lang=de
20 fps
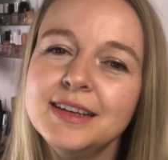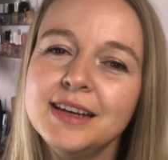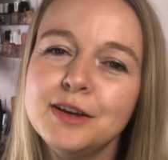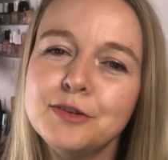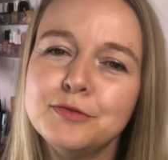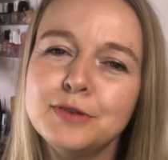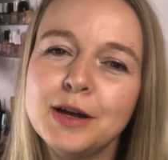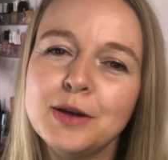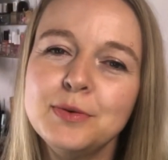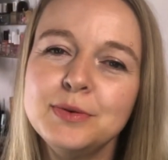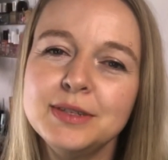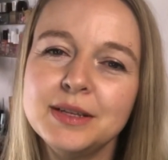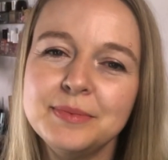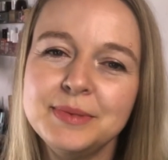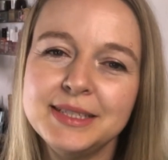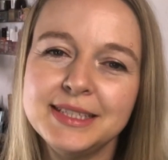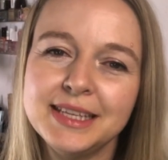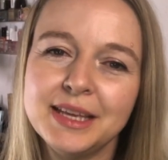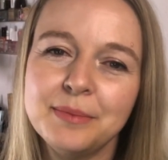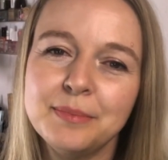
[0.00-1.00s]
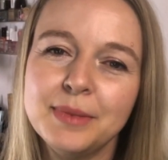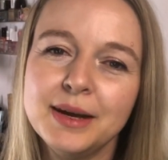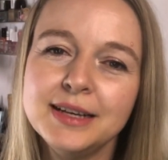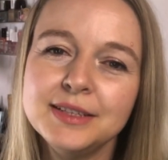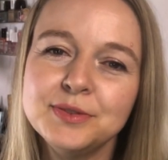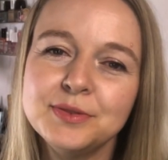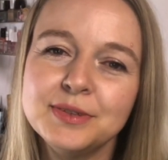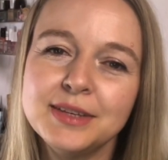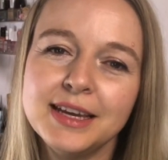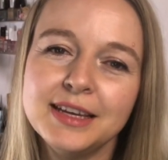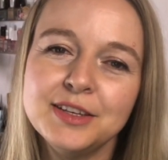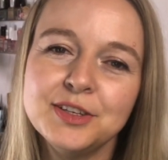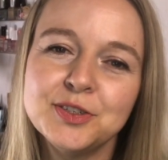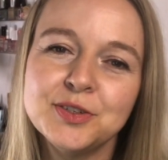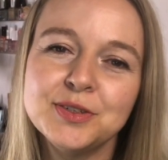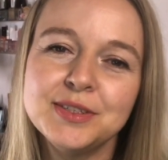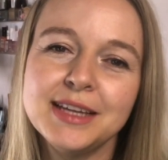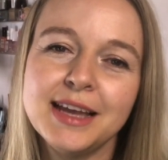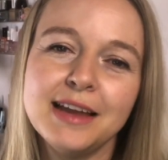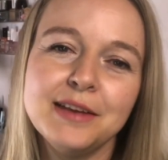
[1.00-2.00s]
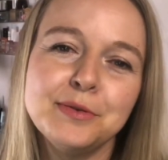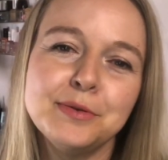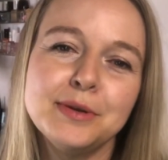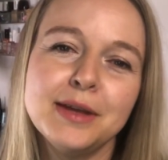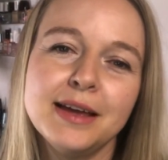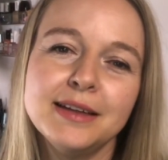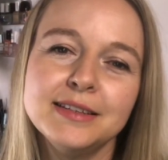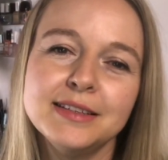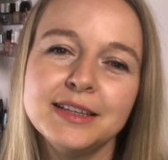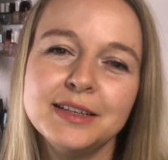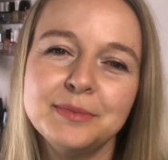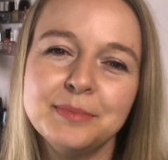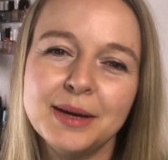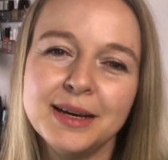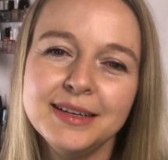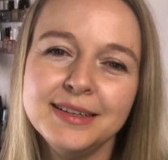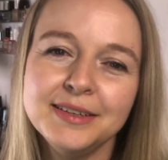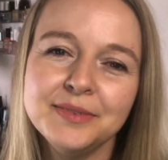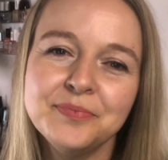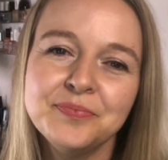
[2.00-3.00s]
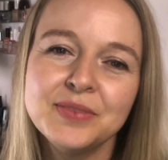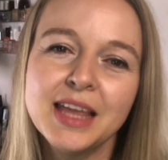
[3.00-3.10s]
Erfahrung damit gemacht und kennen schon die ein oder anderen Marken.